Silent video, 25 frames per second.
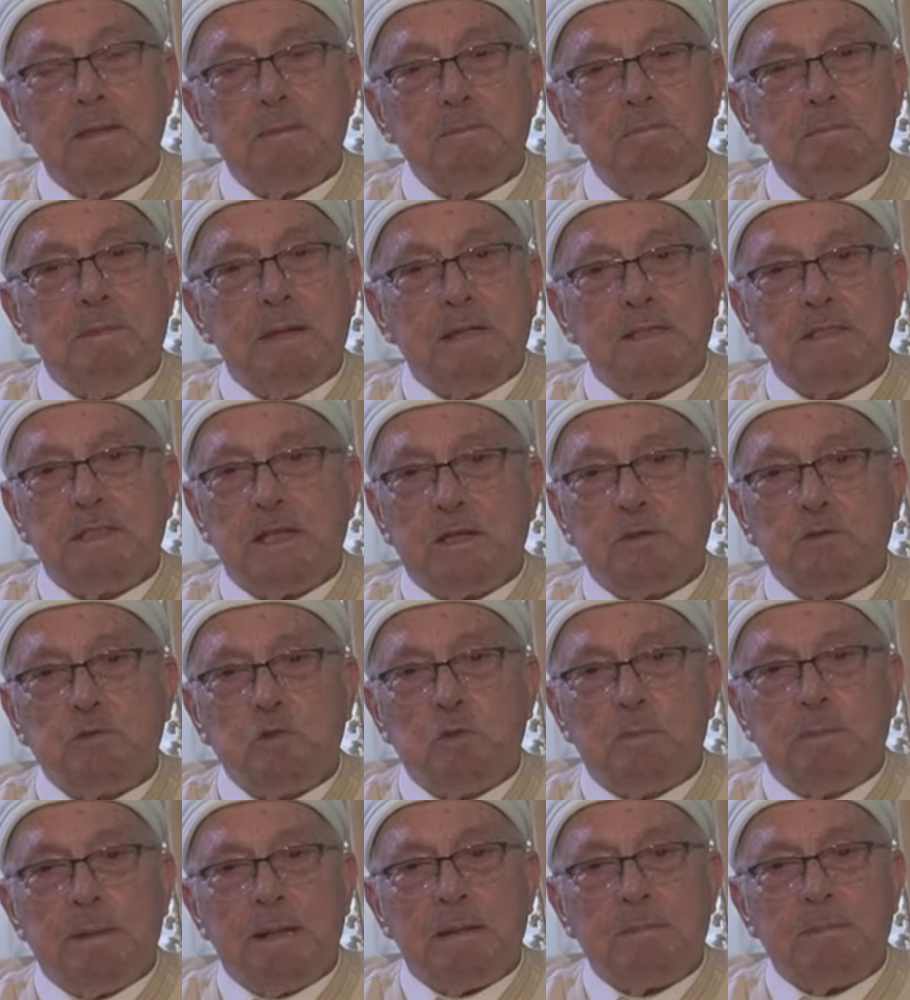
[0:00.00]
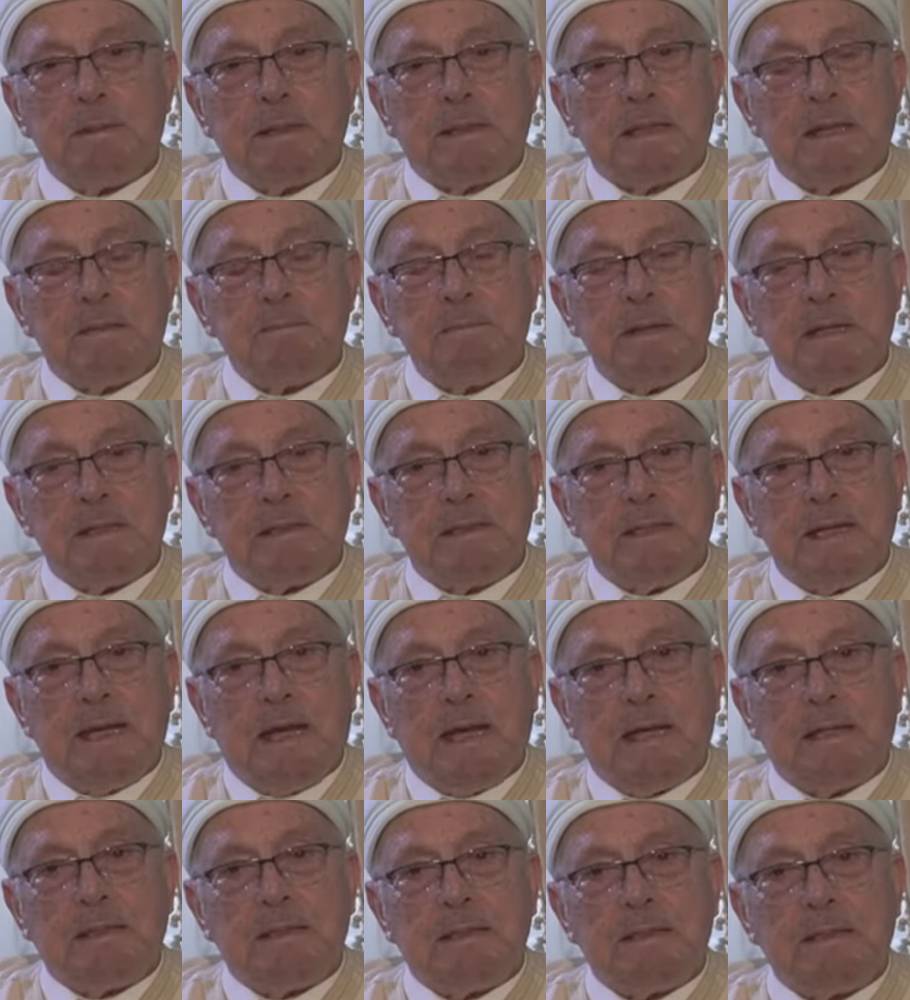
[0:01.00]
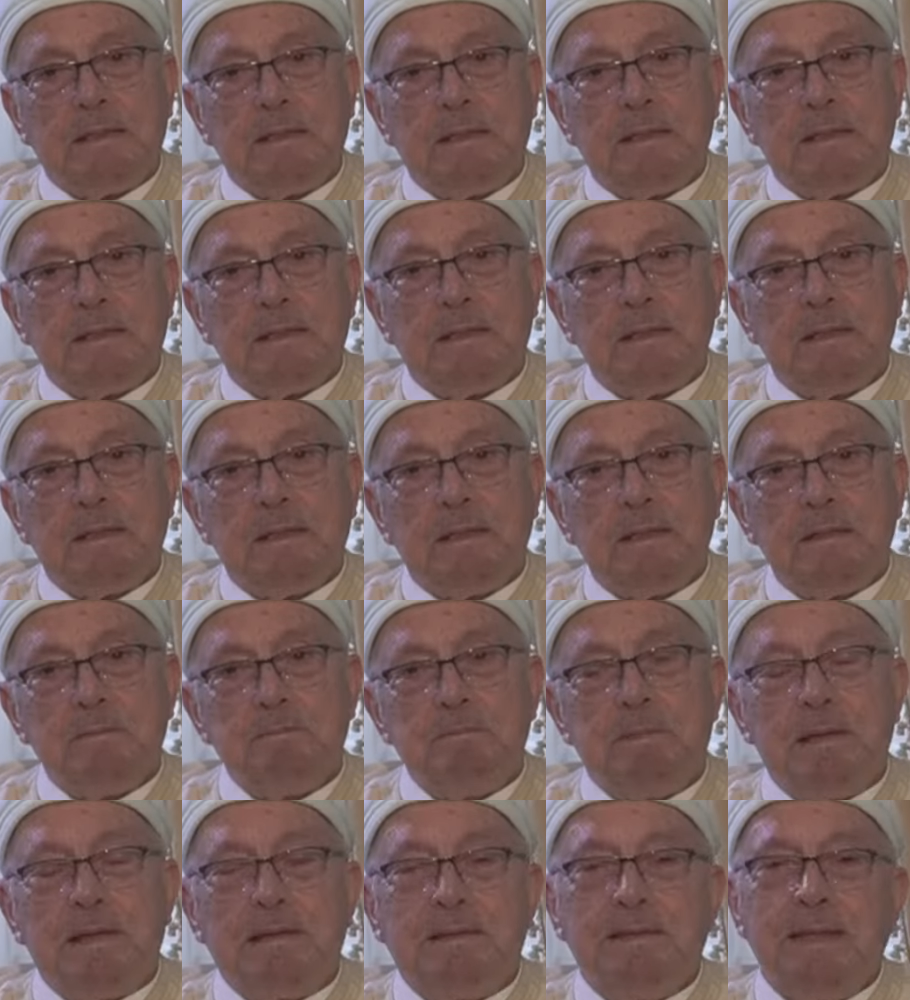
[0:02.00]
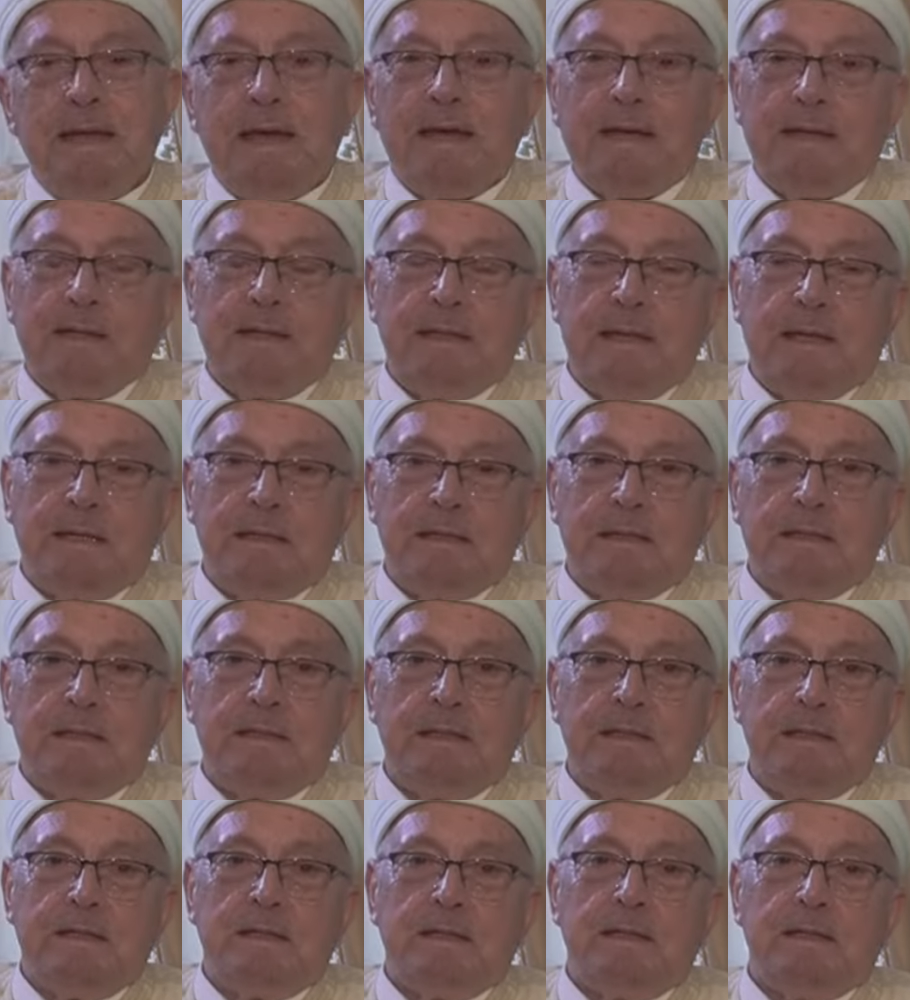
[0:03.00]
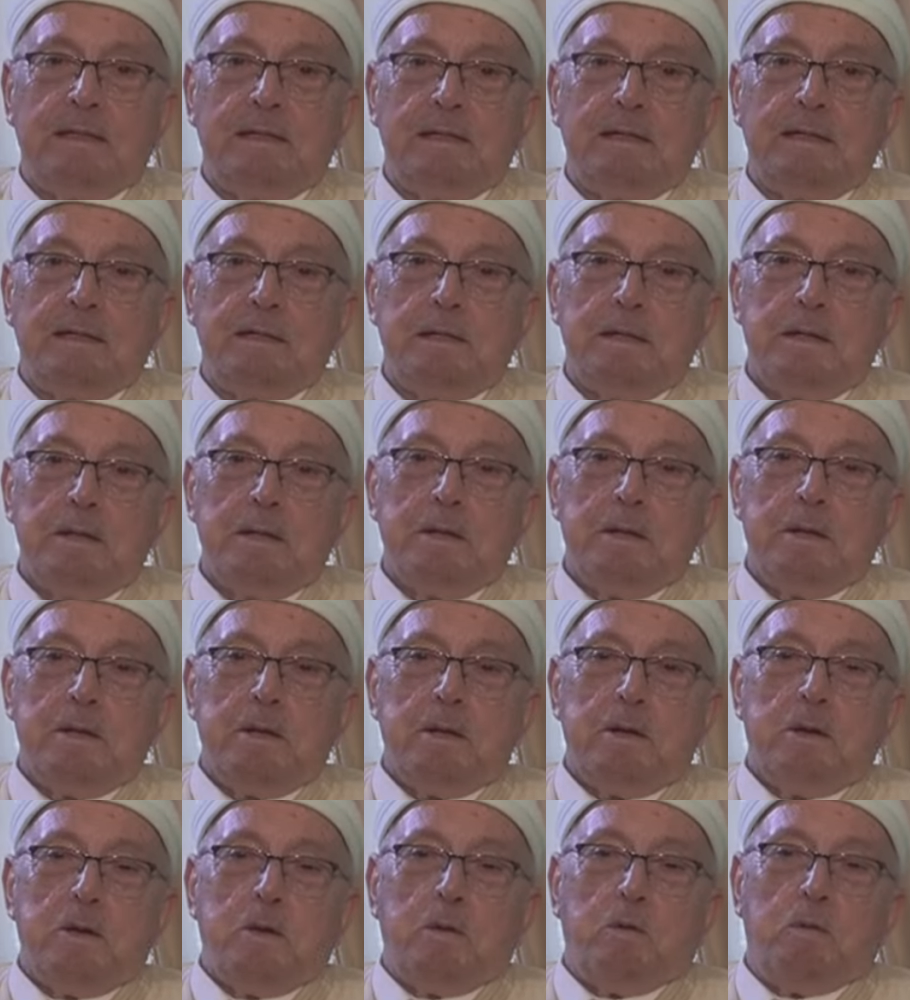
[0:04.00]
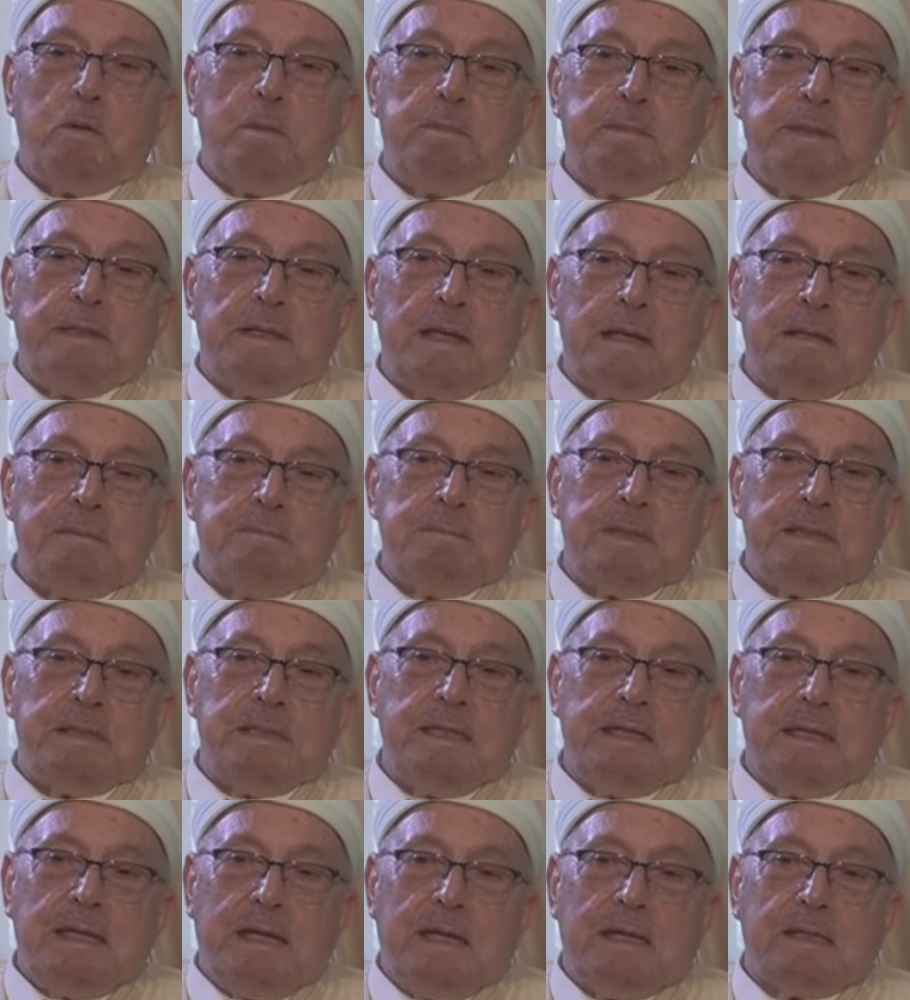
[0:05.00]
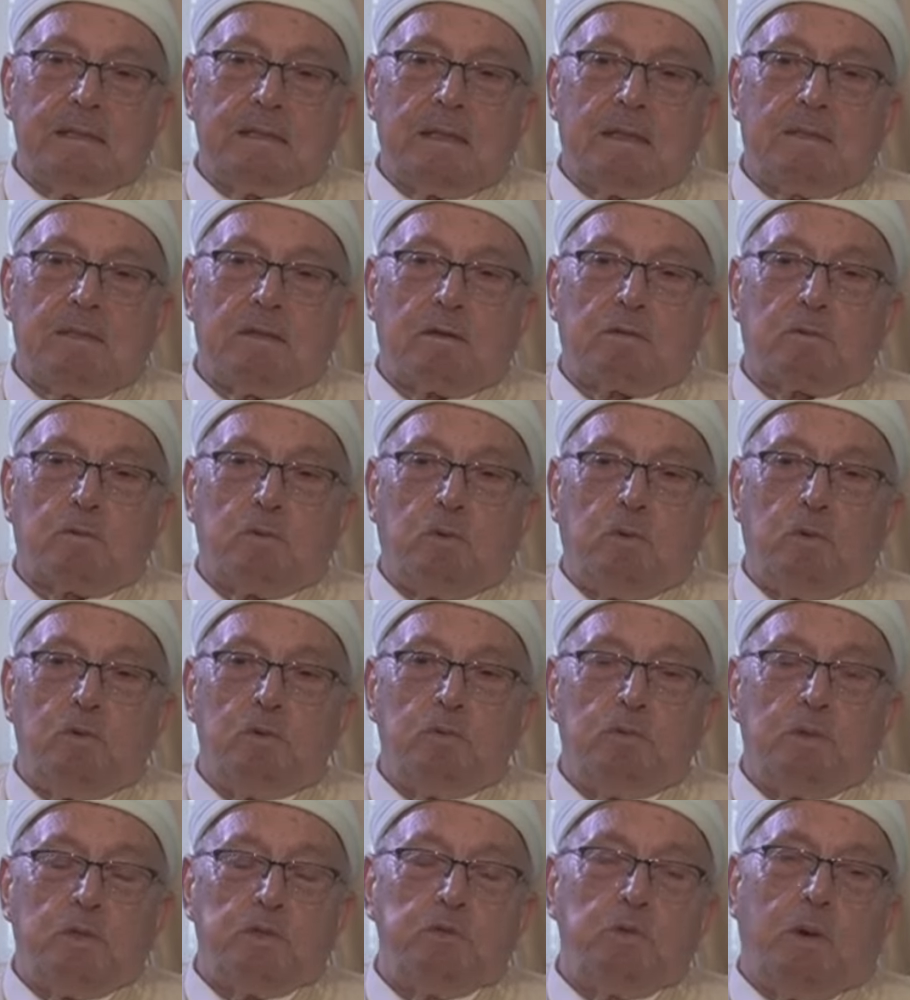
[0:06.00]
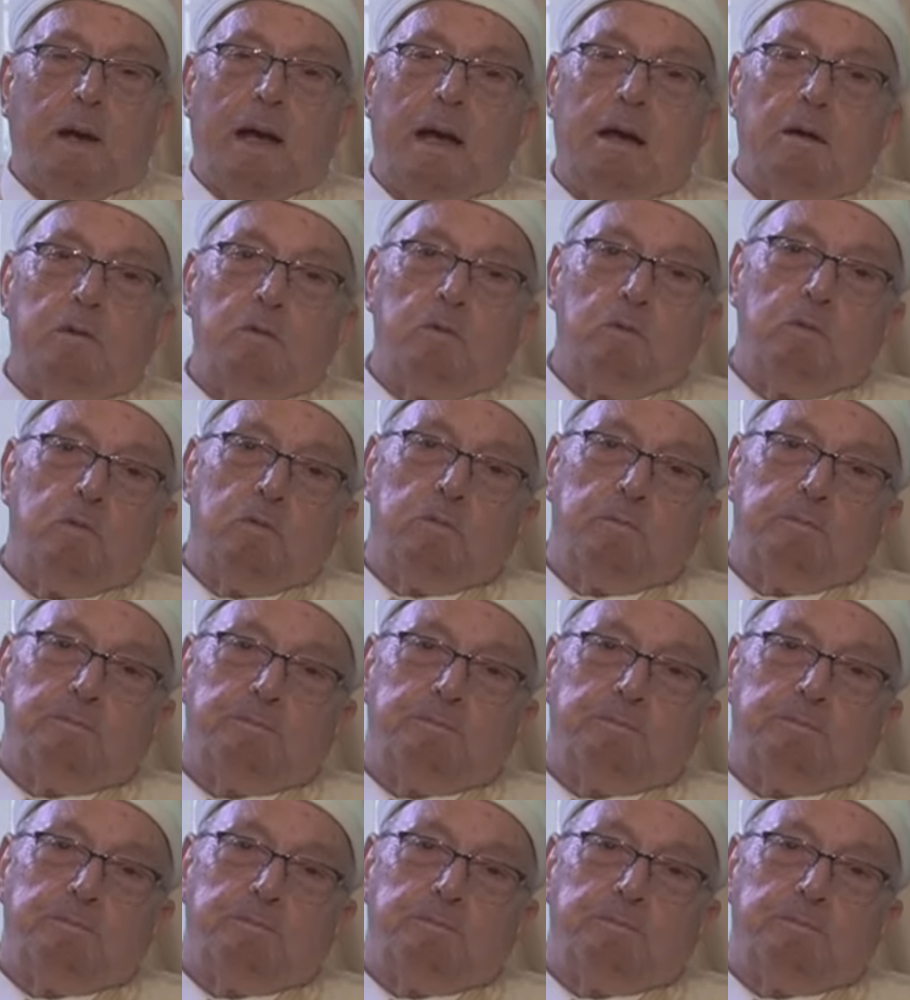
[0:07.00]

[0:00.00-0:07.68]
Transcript: ما جئت بابك مادحا بل داعيا ومن المديح تضرع ودعاء